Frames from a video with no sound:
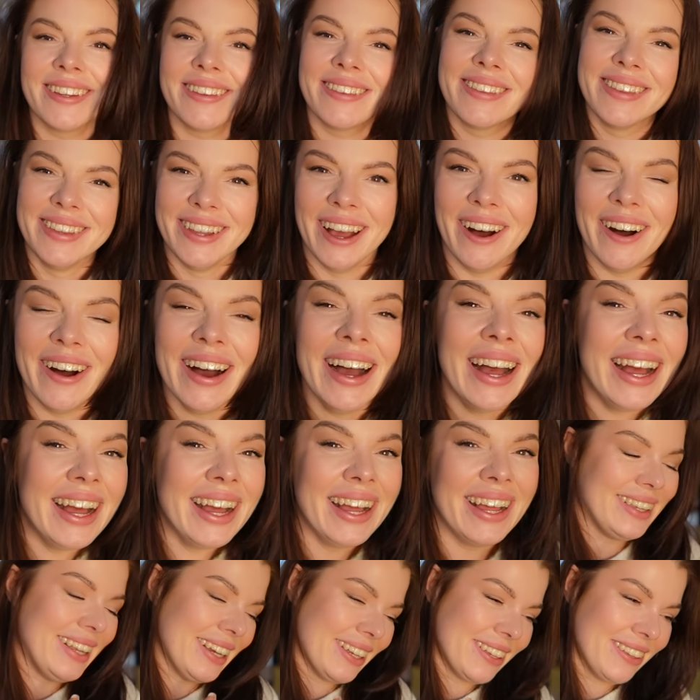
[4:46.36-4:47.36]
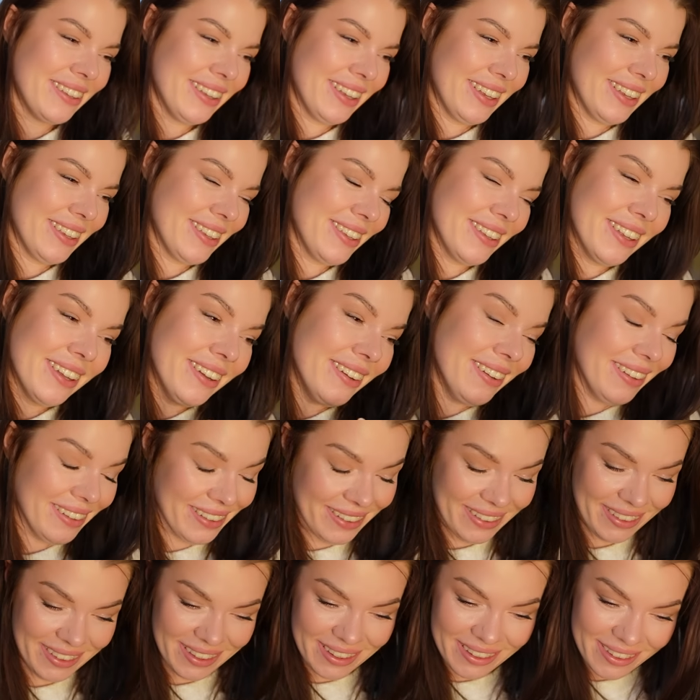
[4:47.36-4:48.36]
No, tak to jest. No,
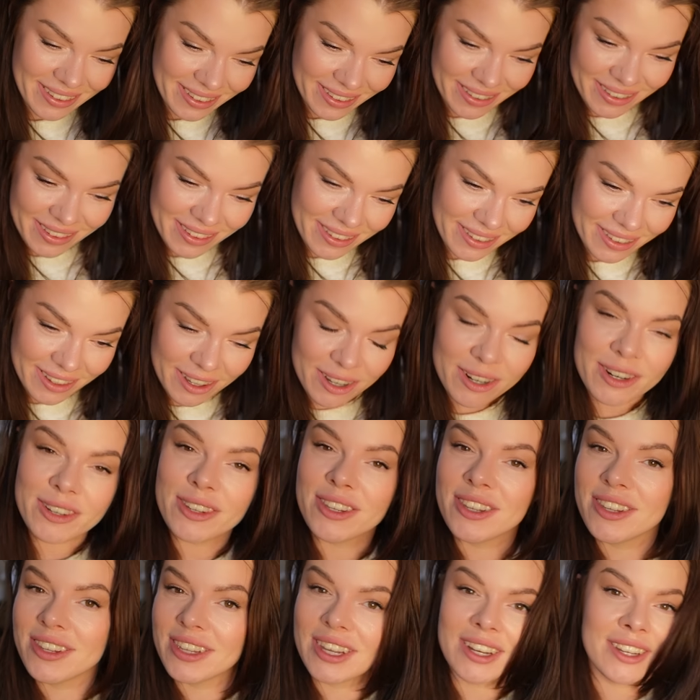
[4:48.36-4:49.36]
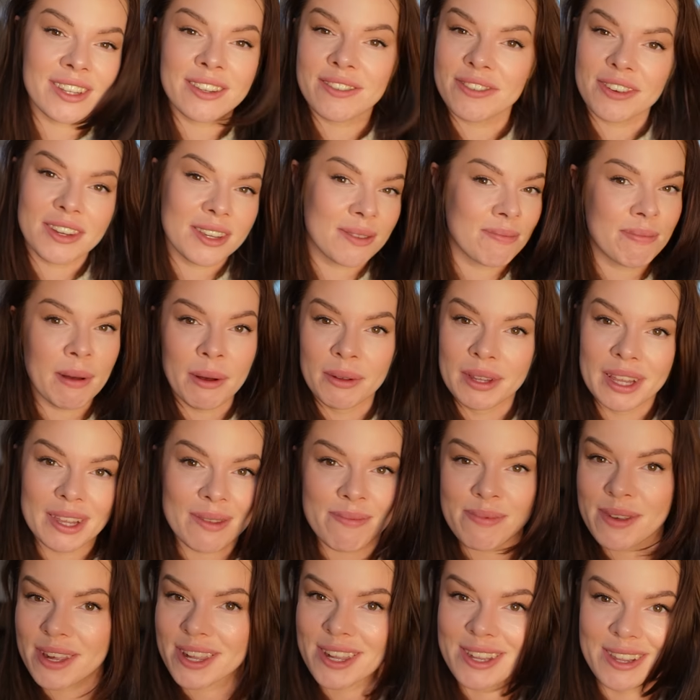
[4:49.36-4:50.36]
no rodzicielstwo jest pełne
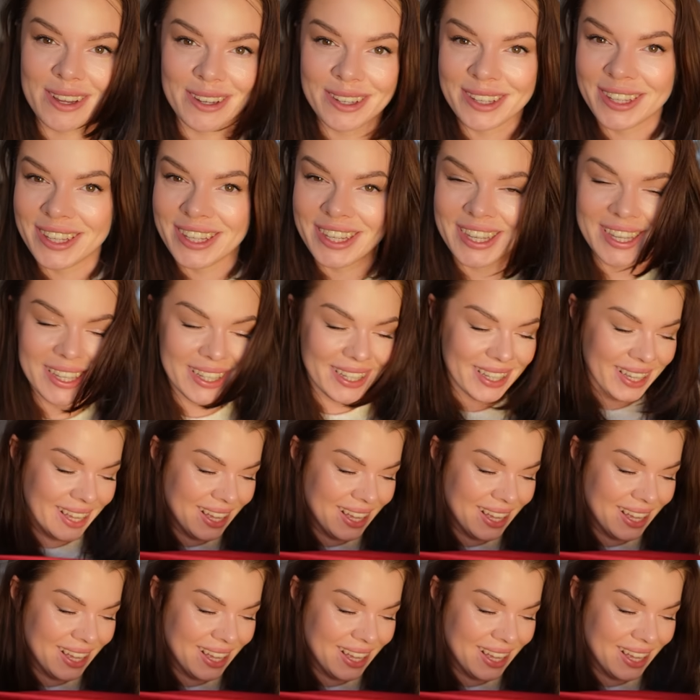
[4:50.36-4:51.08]
sprzeczności.